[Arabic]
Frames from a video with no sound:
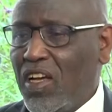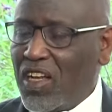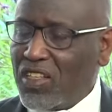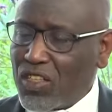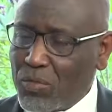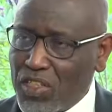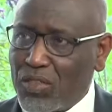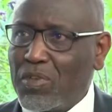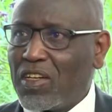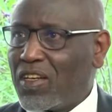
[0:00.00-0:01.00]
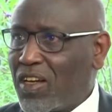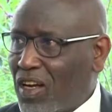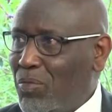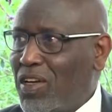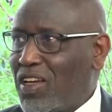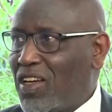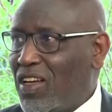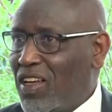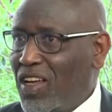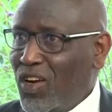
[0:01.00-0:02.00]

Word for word: ان تكتب اسمك رقمك آه،